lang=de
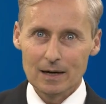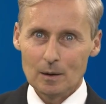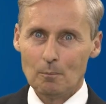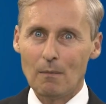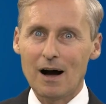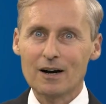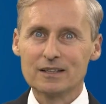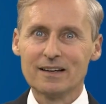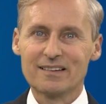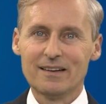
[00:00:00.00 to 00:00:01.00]

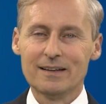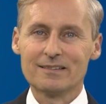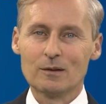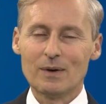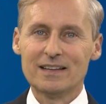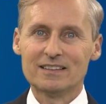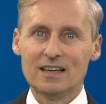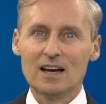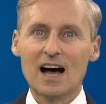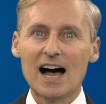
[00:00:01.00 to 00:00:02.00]

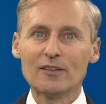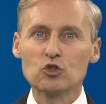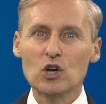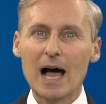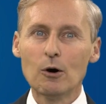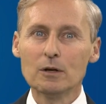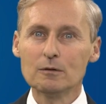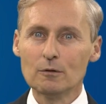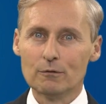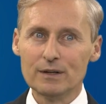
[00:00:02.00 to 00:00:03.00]
Marketinginstrumente
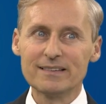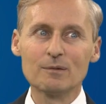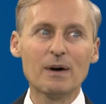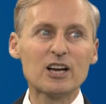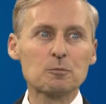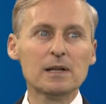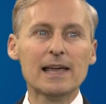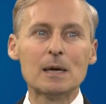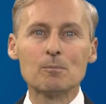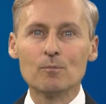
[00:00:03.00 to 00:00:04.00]
anschauen, wie zum Beispiel
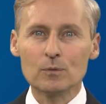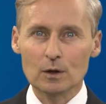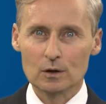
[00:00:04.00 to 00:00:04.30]
eben